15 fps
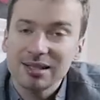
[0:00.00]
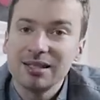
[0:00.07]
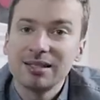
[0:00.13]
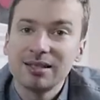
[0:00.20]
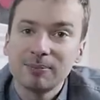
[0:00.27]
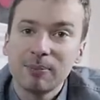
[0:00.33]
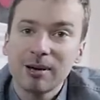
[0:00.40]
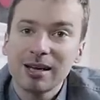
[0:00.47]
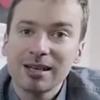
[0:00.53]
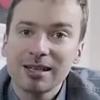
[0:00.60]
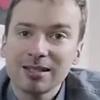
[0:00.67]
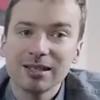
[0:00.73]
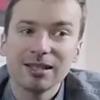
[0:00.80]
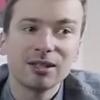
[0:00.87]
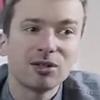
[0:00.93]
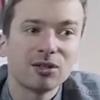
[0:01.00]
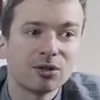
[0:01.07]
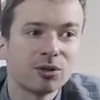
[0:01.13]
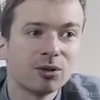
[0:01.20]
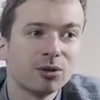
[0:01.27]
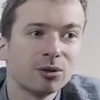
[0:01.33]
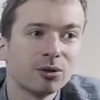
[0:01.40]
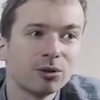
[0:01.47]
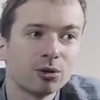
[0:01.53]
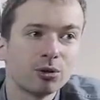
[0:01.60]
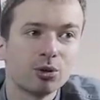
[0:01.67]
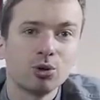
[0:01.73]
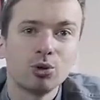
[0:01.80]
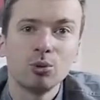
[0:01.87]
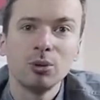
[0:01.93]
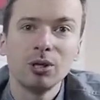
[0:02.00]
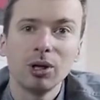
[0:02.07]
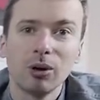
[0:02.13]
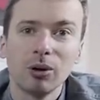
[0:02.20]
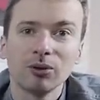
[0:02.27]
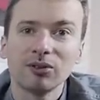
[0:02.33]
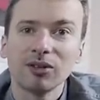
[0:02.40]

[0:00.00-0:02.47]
qui se passe Est-ce que je suis en